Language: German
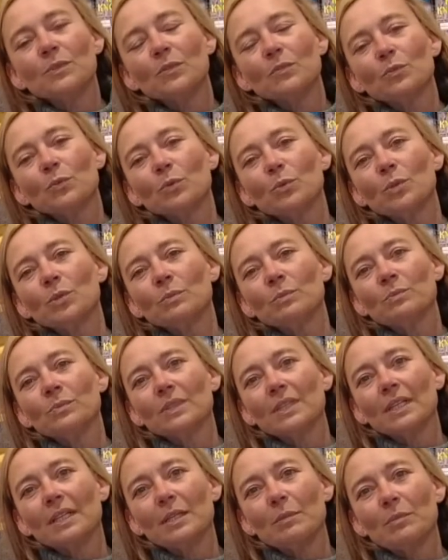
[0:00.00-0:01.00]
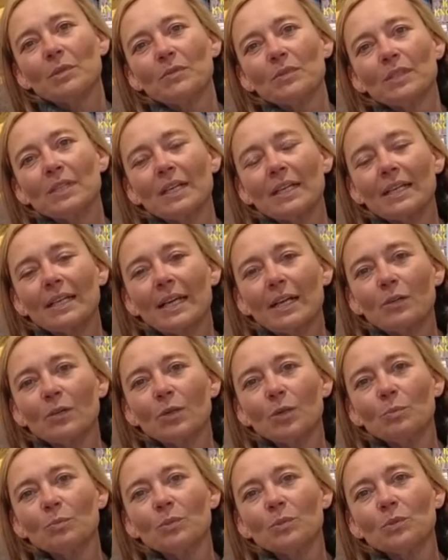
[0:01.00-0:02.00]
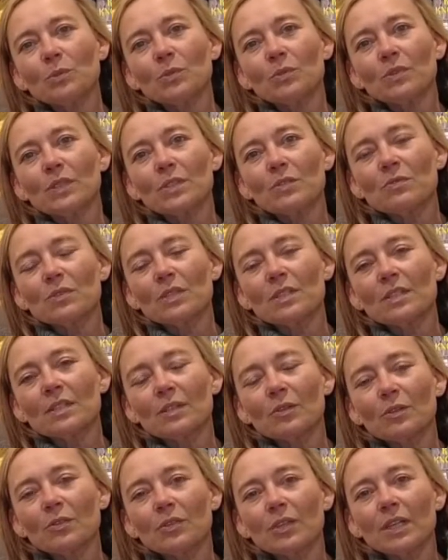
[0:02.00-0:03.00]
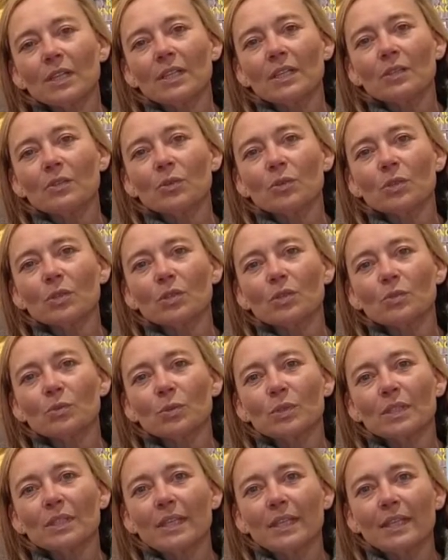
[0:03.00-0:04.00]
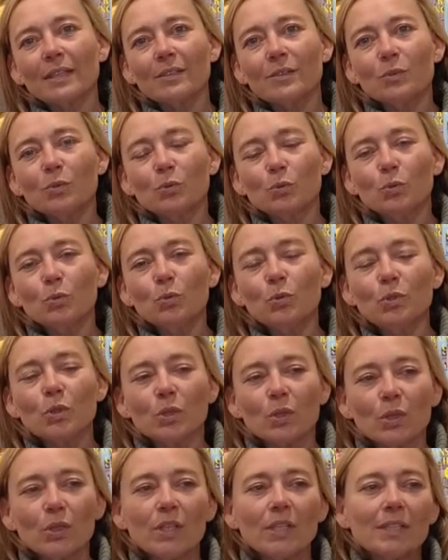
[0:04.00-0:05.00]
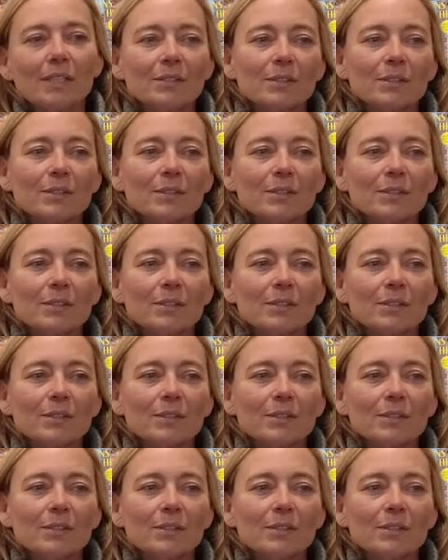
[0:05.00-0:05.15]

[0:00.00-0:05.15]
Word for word: wo der Klimawandel herkommt und was wir dann auch wirklich noch so dagegen tun können.